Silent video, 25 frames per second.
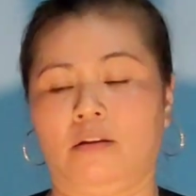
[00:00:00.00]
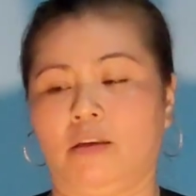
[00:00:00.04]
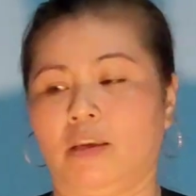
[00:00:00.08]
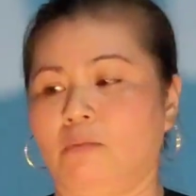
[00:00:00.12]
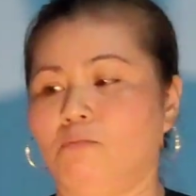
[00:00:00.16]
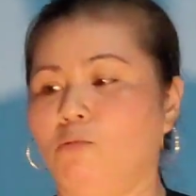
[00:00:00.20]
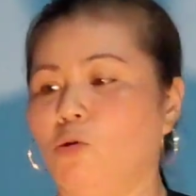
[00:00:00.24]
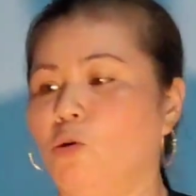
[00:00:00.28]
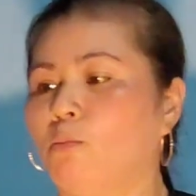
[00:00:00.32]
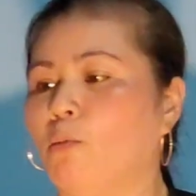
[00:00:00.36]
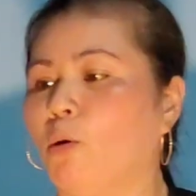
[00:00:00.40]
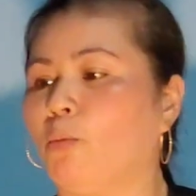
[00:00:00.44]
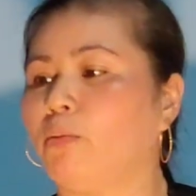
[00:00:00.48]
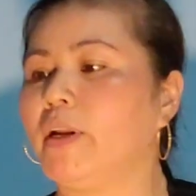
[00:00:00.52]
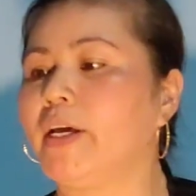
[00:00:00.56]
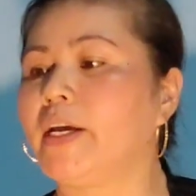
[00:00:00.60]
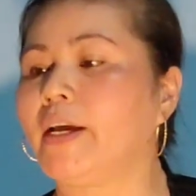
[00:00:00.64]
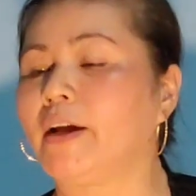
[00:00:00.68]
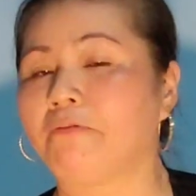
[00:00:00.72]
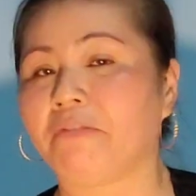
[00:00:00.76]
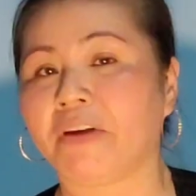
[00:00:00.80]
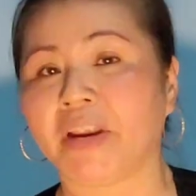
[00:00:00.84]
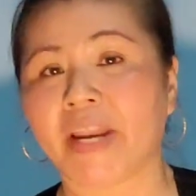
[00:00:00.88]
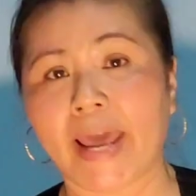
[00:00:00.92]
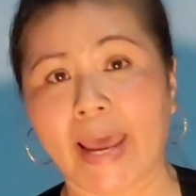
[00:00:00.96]
Chị mua một ly
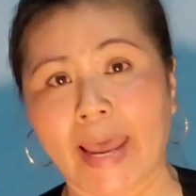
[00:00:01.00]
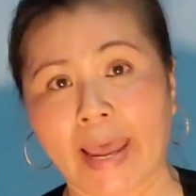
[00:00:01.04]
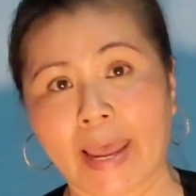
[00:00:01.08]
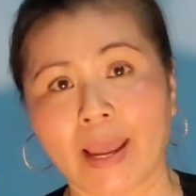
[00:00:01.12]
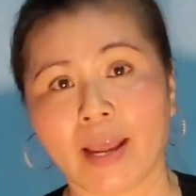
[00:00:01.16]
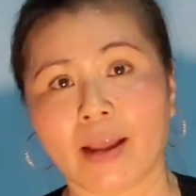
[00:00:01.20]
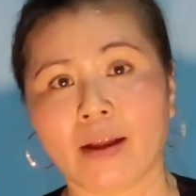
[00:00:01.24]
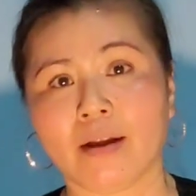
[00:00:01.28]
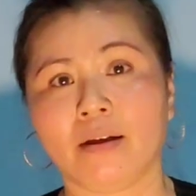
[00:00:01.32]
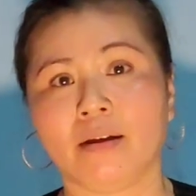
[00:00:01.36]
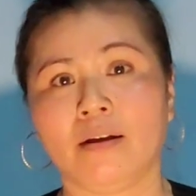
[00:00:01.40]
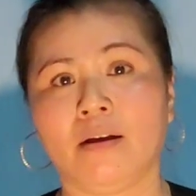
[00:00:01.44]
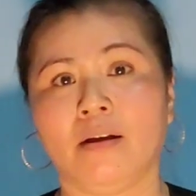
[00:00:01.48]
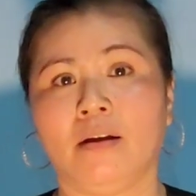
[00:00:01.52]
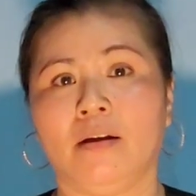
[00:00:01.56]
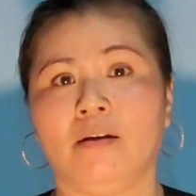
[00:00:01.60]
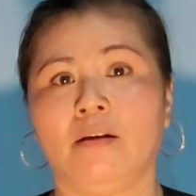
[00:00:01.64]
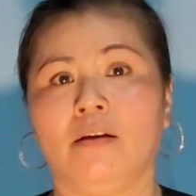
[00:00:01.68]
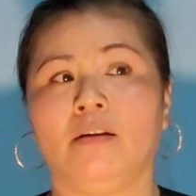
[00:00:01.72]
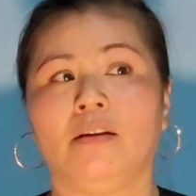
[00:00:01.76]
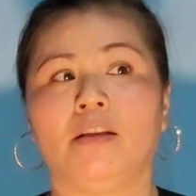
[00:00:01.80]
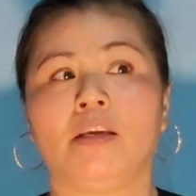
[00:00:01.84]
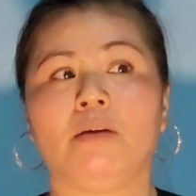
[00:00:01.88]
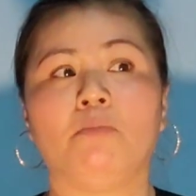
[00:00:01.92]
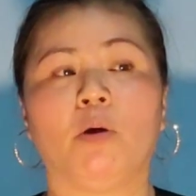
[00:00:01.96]
cà phê đá
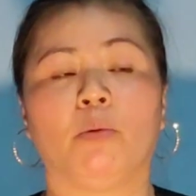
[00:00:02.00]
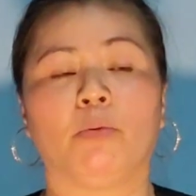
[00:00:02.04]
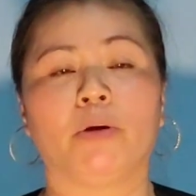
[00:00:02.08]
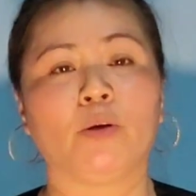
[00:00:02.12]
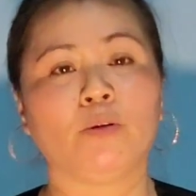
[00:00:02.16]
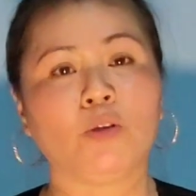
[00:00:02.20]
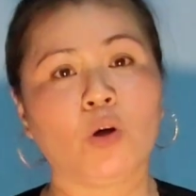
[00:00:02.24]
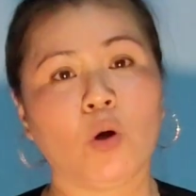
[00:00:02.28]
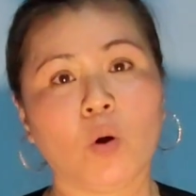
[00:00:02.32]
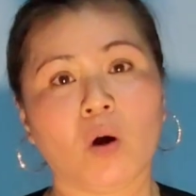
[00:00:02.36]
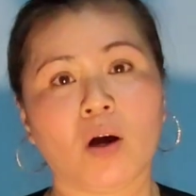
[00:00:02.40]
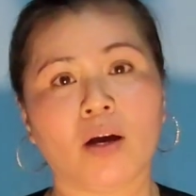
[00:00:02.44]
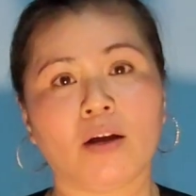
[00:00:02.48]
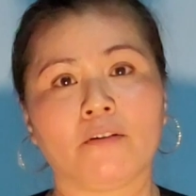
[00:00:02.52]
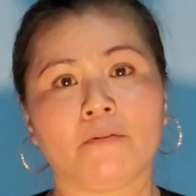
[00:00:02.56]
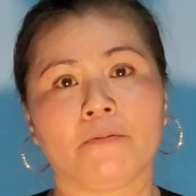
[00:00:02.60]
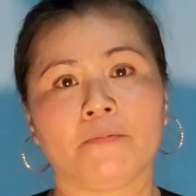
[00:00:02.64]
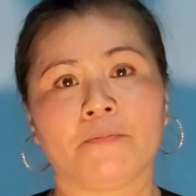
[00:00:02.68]
với một điếu thuốc.